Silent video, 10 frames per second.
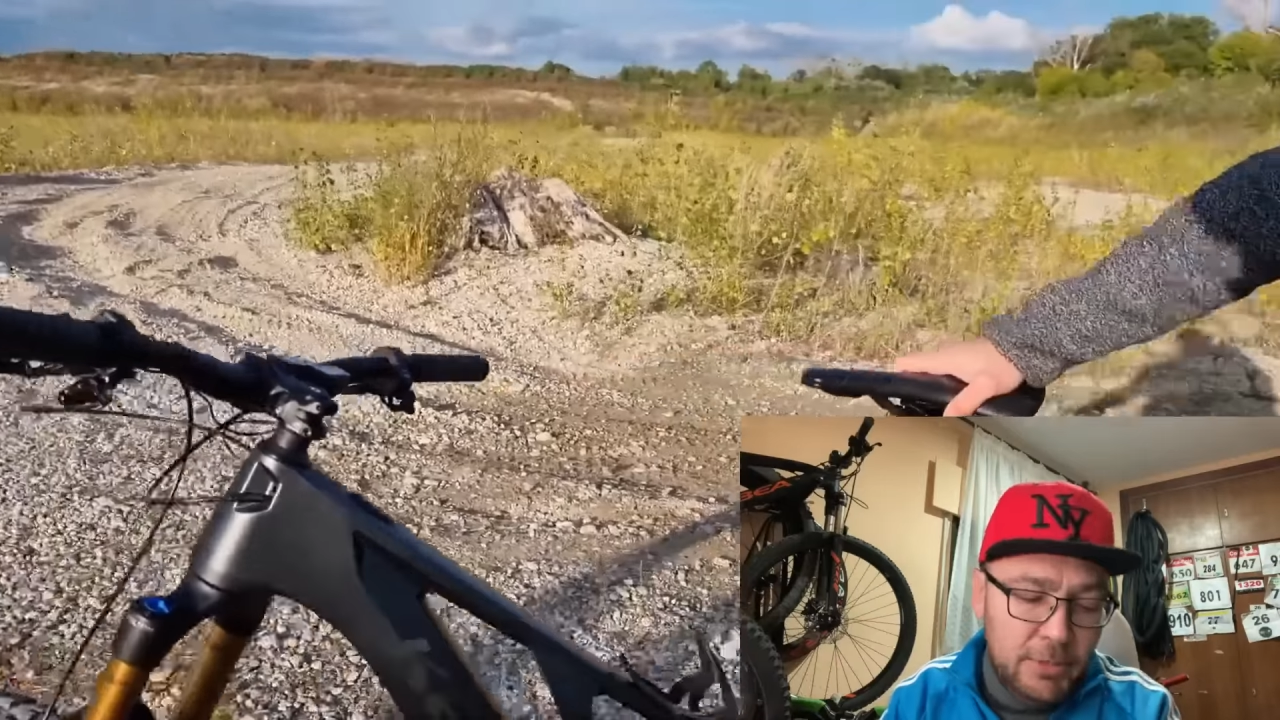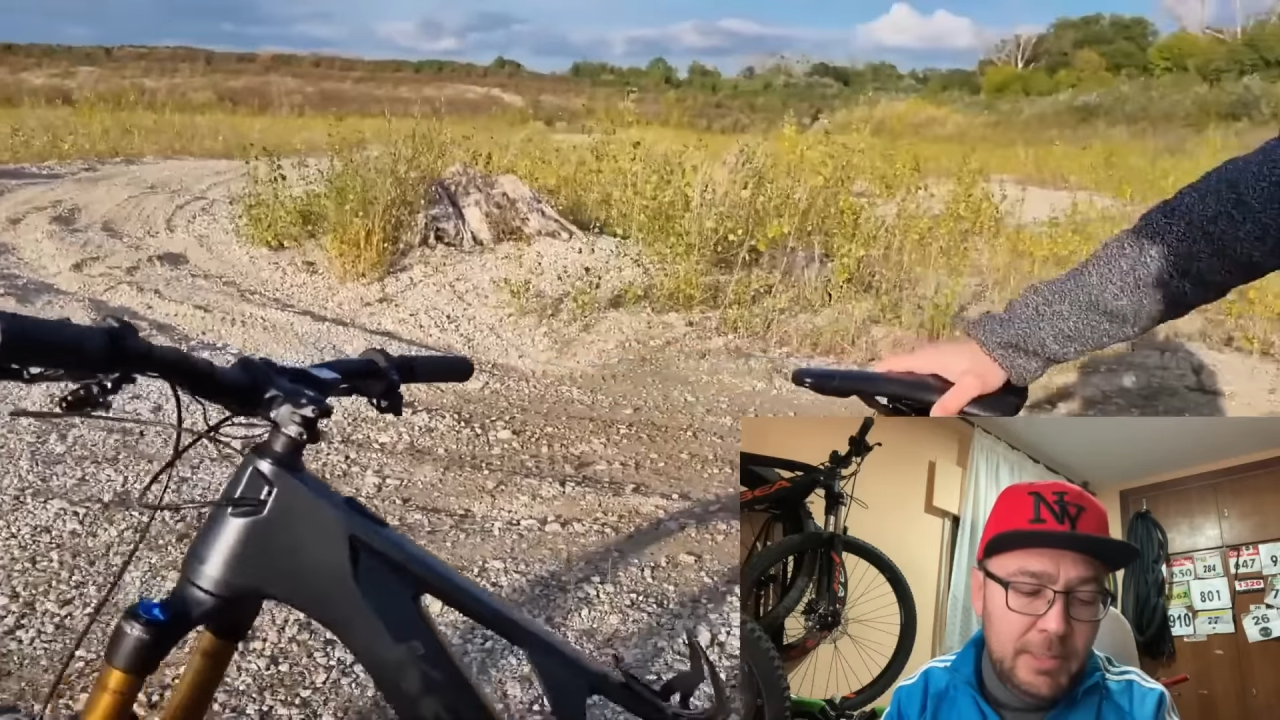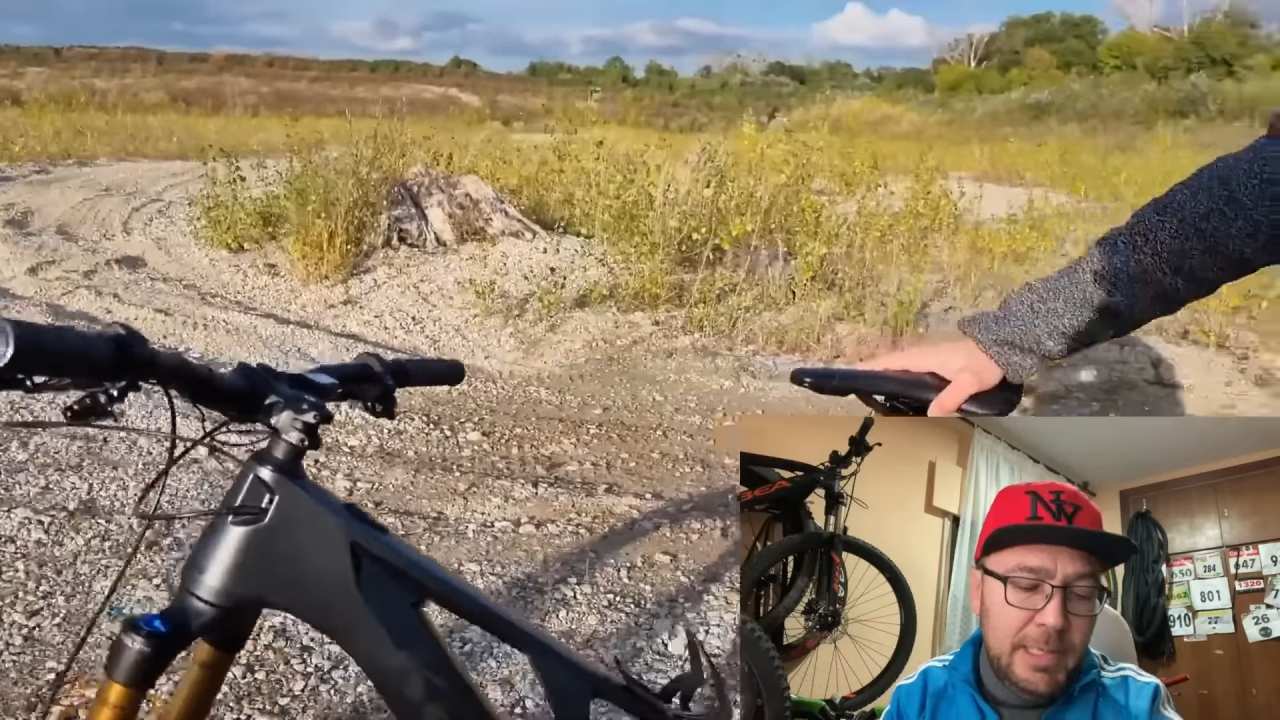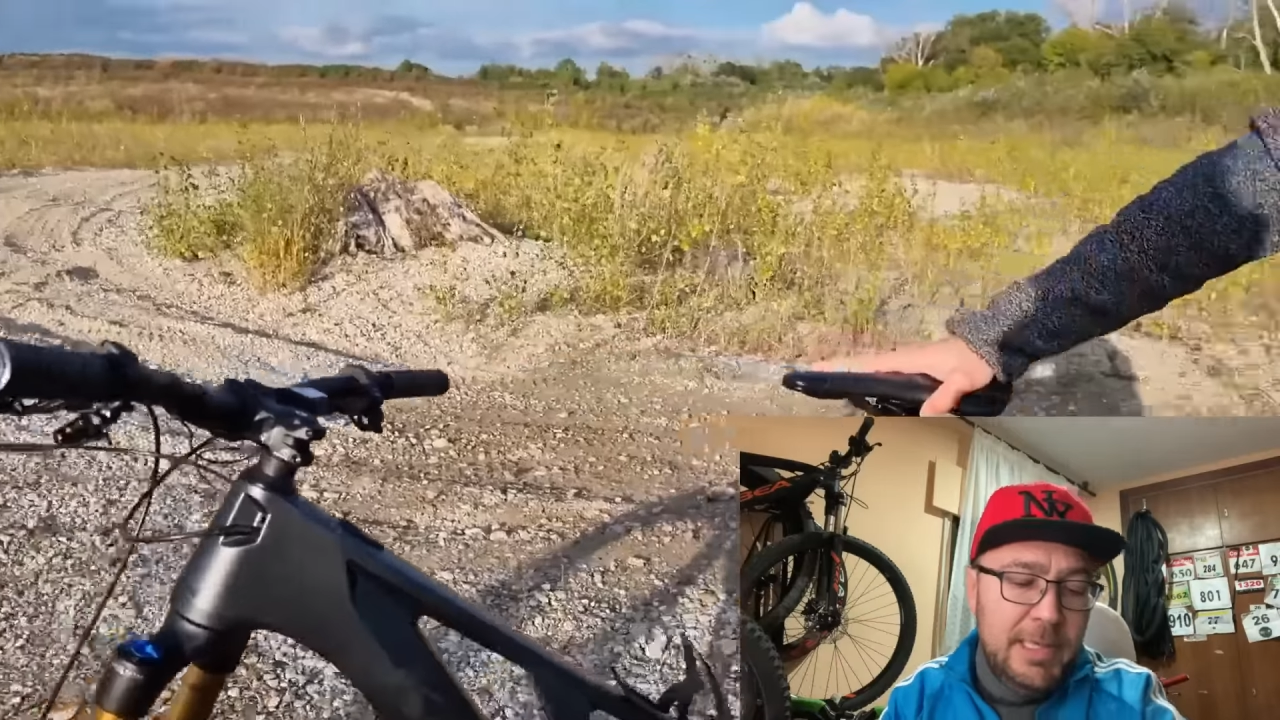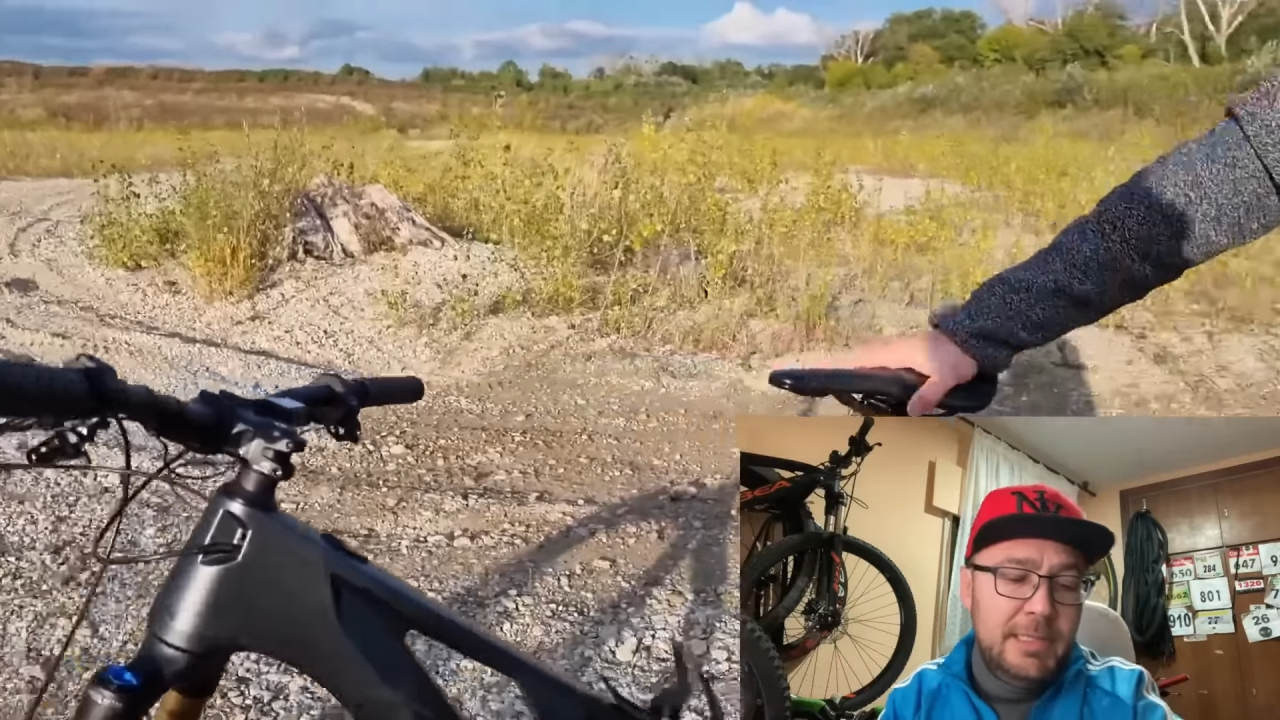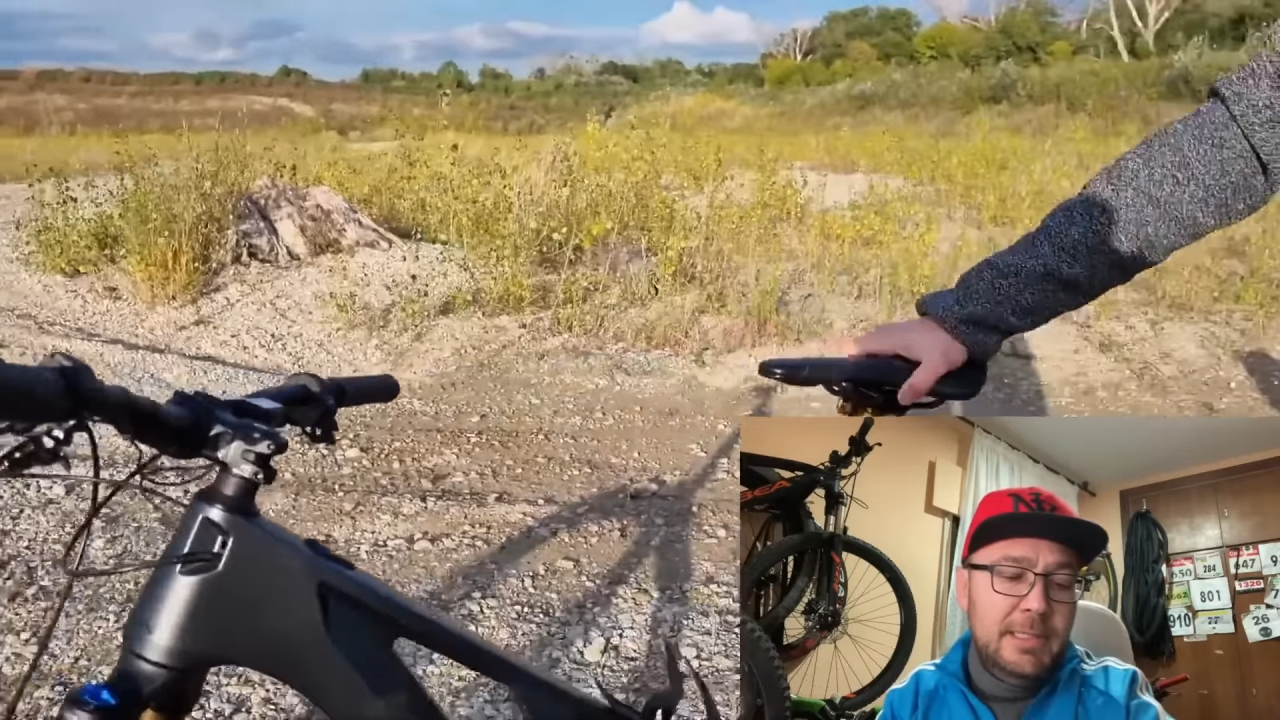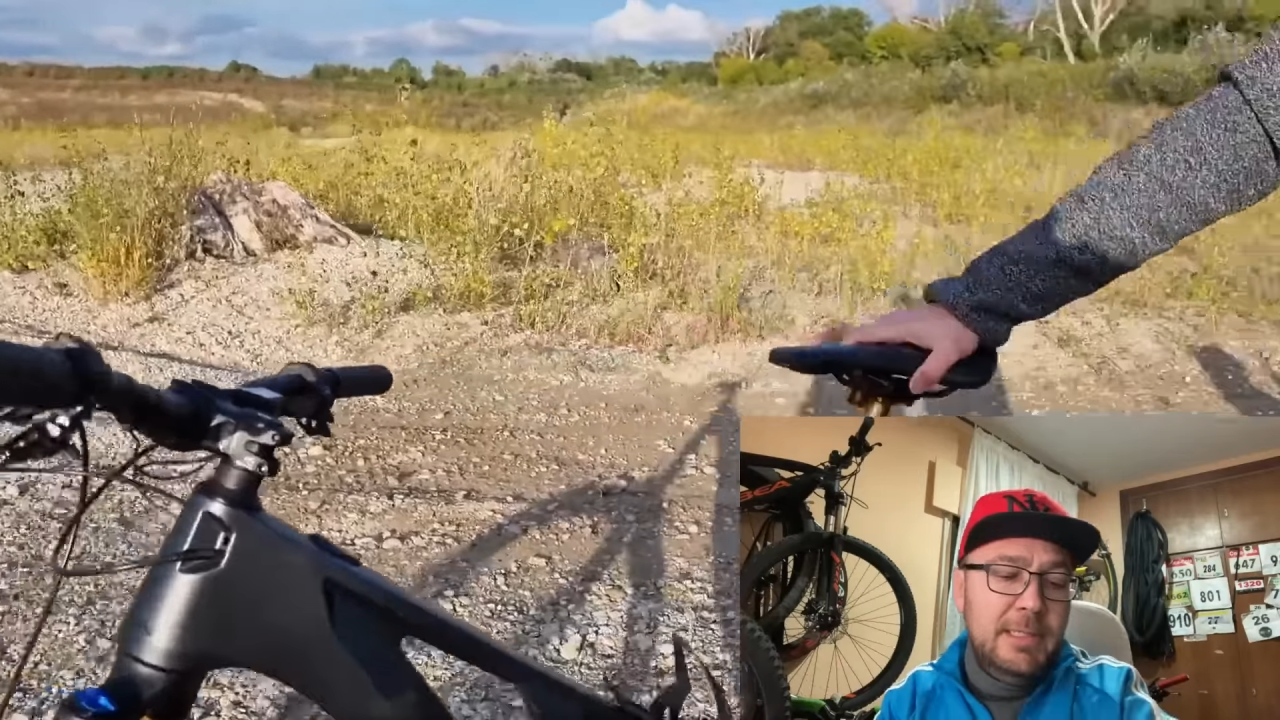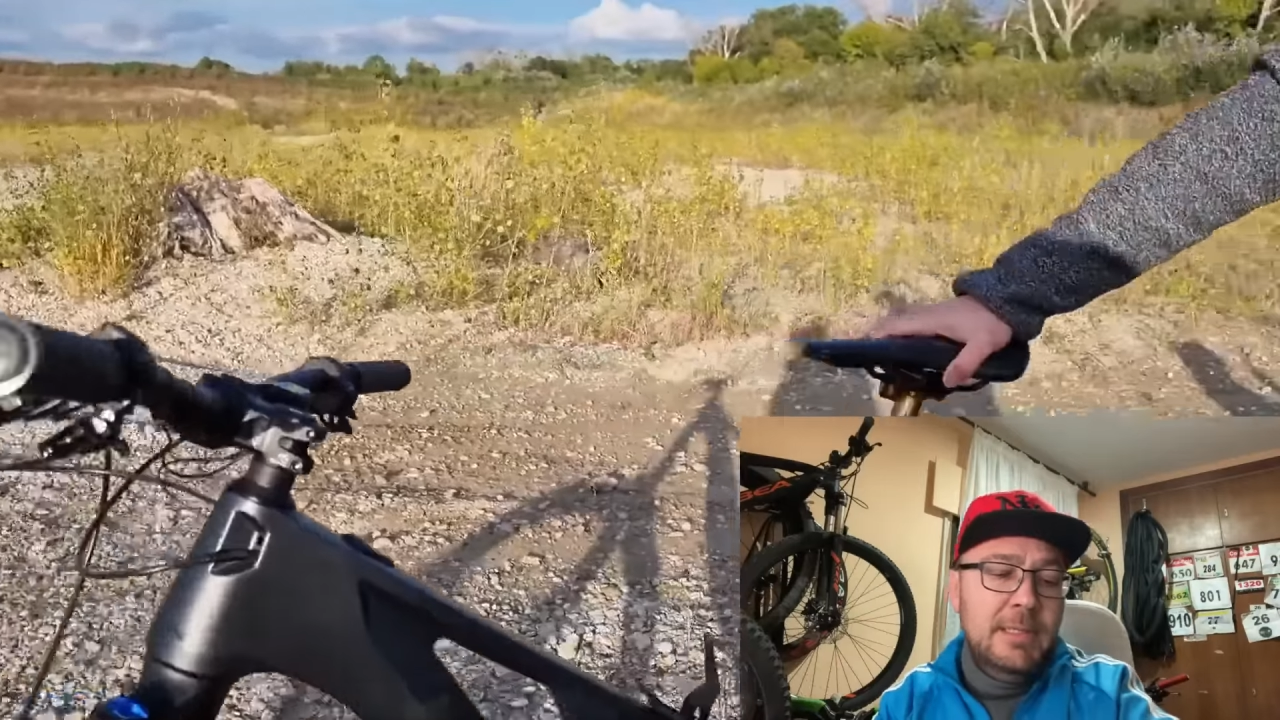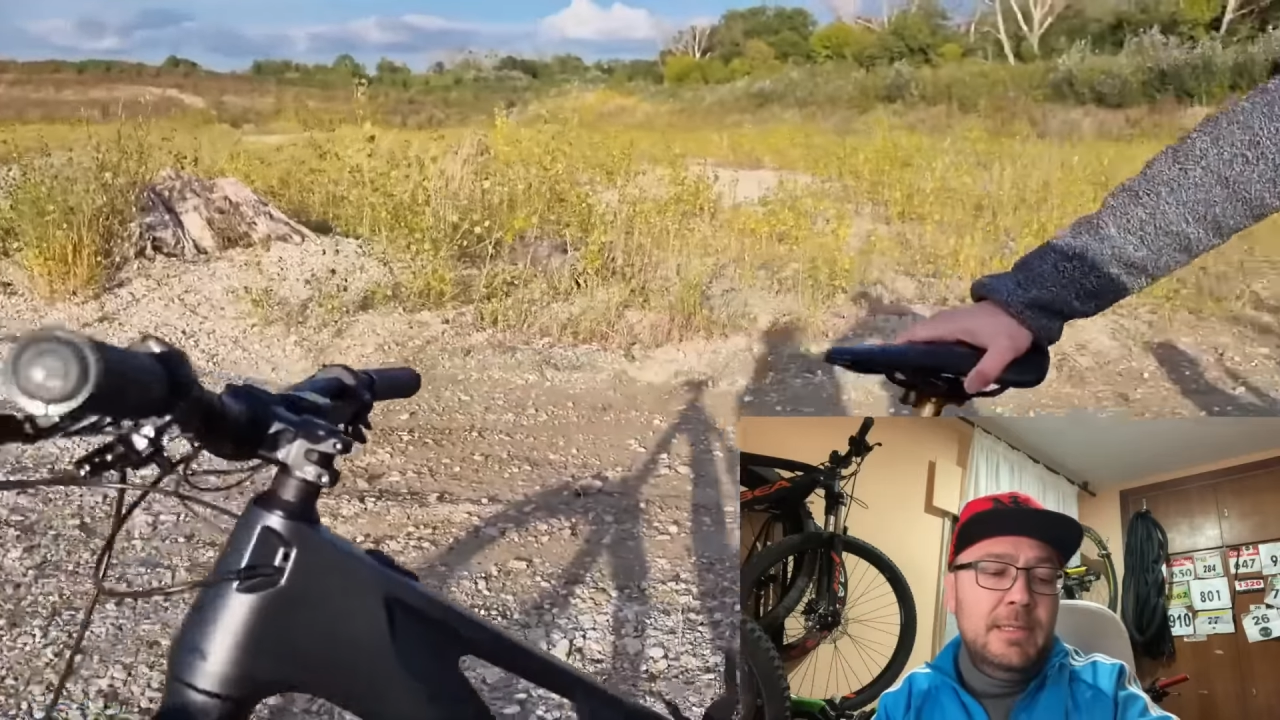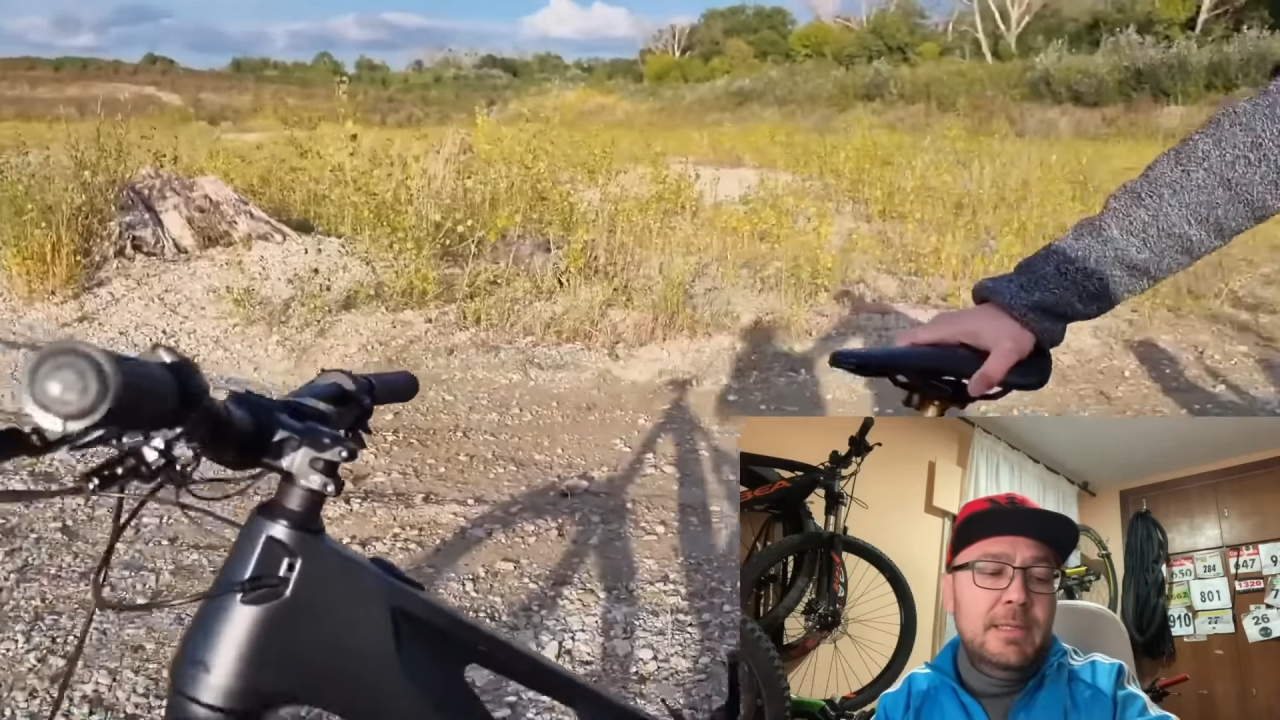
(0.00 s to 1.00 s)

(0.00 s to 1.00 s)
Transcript: son las